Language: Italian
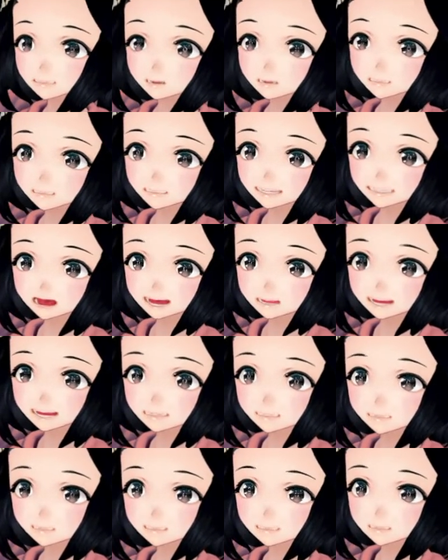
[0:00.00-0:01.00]
succederà tra
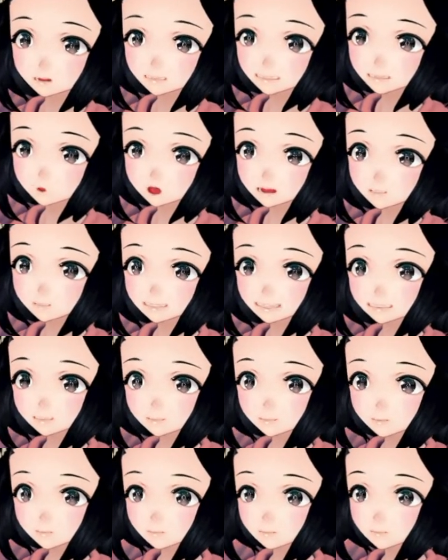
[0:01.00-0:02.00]
60 secondi?
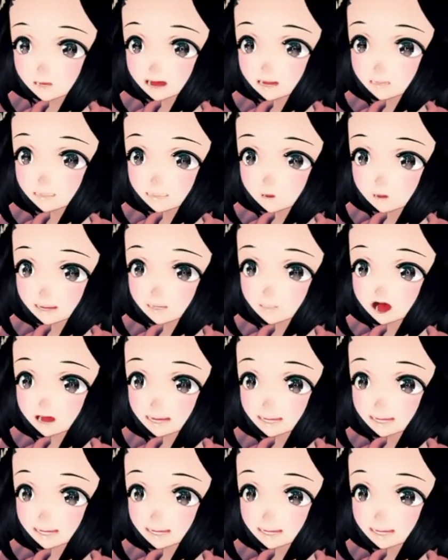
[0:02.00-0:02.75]
Anzi meno